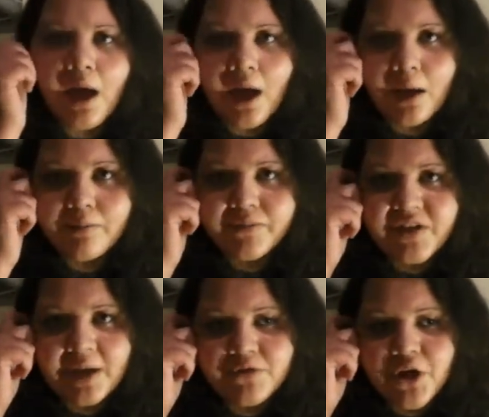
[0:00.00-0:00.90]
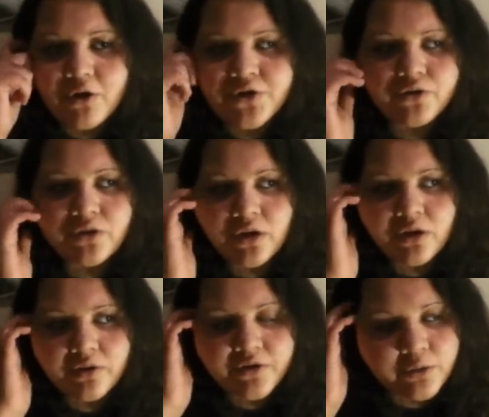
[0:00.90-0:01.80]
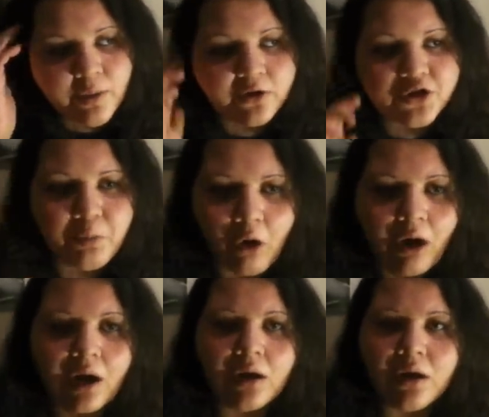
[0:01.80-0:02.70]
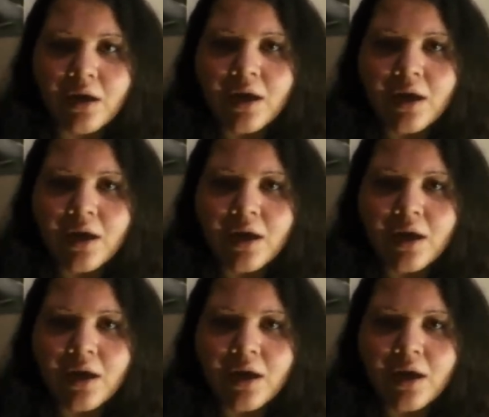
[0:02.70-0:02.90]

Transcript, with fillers: Ähm, die haben auch schon äh, viel drüber gesprochen.